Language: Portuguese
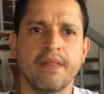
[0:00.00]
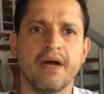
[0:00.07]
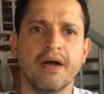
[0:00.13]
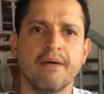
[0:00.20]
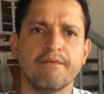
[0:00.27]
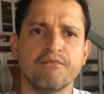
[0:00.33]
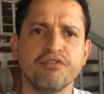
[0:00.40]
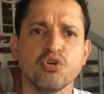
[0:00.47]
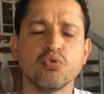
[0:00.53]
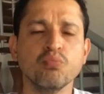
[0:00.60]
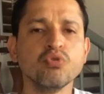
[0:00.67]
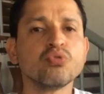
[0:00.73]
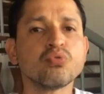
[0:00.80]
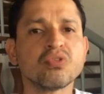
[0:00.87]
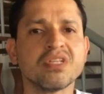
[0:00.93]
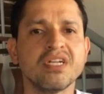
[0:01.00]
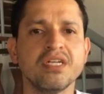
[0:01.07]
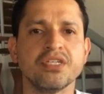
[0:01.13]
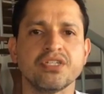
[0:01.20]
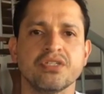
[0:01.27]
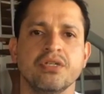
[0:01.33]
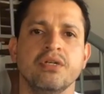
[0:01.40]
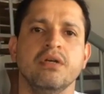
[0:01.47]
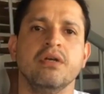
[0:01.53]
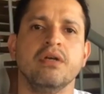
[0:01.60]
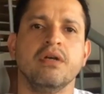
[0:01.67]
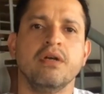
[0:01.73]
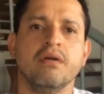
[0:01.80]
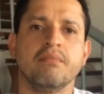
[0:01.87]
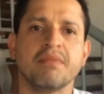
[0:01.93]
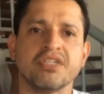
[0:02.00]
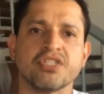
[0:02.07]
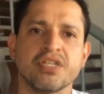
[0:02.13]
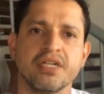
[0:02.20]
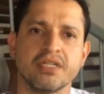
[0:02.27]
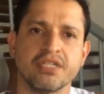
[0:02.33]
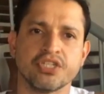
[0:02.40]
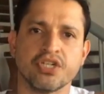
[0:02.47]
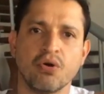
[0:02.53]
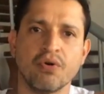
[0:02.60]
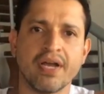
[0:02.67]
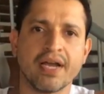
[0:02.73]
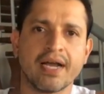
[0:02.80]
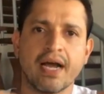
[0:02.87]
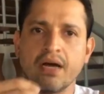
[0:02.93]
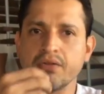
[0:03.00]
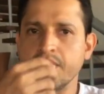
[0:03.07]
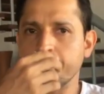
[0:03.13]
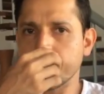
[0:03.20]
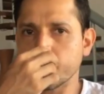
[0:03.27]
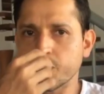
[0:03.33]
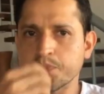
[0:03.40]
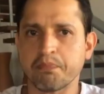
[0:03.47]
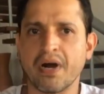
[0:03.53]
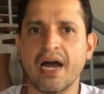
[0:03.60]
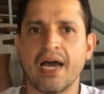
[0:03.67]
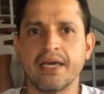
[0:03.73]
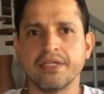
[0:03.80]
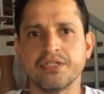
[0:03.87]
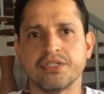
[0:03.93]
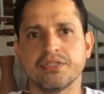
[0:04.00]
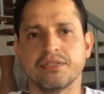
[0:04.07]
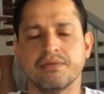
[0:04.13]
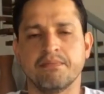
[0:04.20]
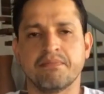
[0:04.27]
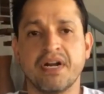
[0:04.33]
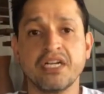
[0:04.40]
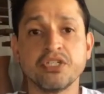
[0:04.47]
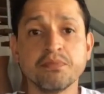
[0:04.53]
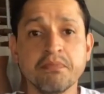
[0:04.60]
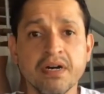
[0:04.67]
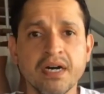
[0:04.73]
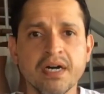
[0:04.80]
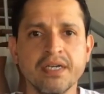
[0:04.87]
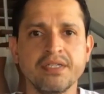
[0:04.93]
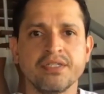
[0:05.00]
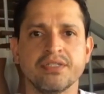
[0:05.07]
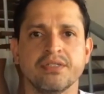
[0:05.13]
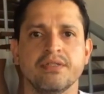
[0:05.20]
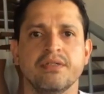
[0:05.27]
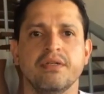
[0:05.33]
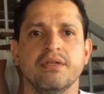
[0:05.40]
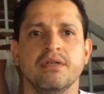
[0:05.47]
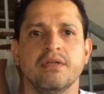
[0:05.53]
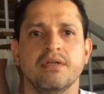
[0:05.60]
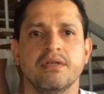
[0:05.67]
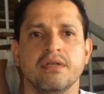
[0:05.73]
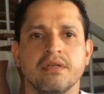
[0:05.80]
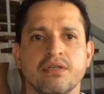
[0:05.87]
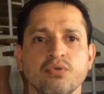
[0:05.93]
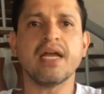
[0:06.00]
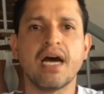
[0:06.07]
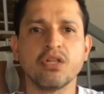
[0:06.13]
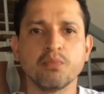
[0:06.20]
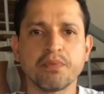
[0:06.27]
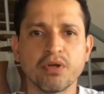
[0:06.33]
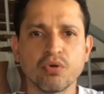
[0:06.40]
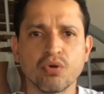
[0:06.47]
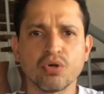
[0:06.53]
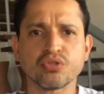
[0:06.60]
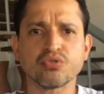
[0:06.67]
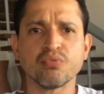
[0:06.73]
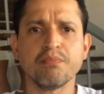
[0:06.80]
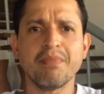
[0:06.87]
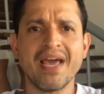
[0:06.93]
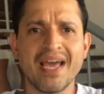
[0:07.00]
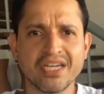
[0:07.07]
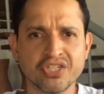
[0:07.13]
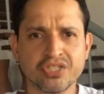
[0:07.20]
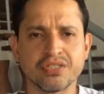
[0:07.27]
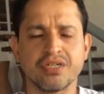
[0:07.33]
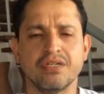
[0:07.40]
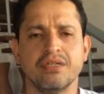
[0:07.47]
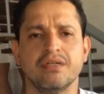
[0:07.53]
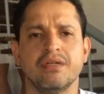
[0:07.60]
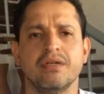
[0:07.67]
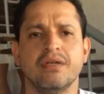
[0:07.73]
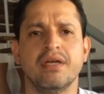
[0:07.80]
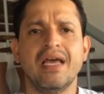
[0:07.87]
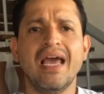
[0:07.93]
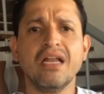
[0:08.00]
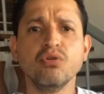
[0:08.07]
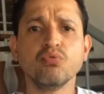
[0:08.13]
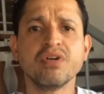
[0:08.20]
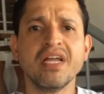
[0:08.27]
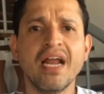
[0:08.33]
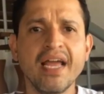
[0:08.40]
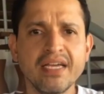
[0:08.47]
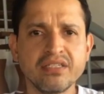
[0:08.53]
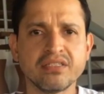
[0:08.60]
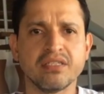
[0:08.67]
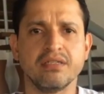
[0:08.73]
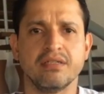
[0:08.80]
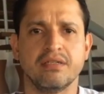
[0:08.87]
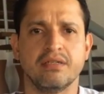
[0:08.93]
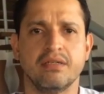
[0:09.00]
Tá? Fico muito triste, mas queria deixar um recado aí para os pais, para as mães, criado pelo nosso mestre Hélio Grace